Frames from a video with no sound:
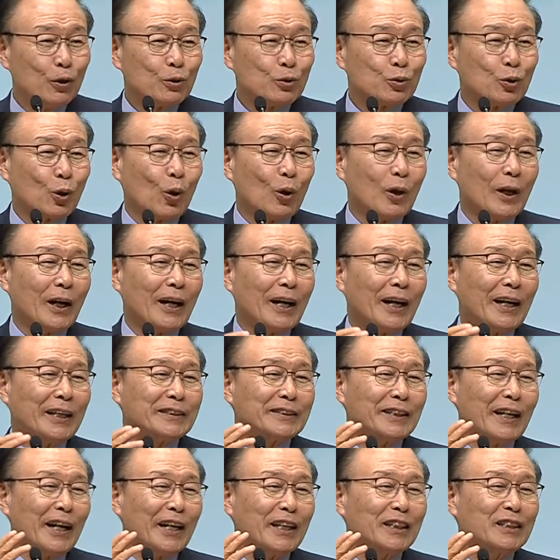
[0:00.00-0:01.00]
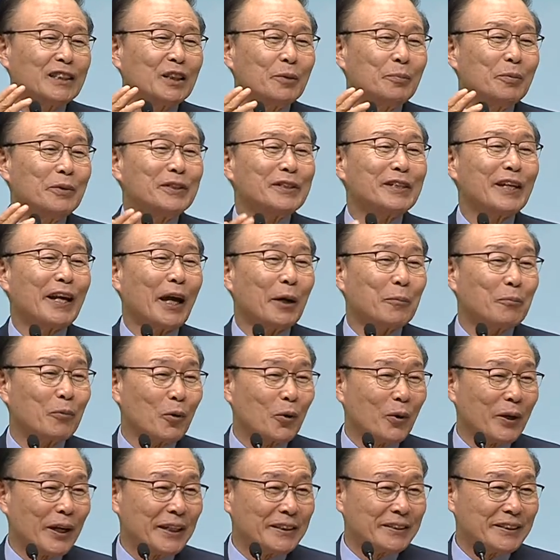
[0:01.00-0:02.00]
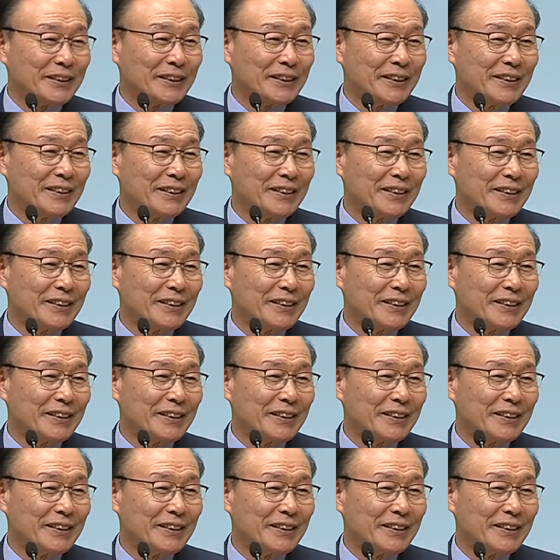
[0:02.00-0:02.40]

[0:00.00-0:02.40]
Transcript: 돌아갈 자기 집이 있어 행복하지.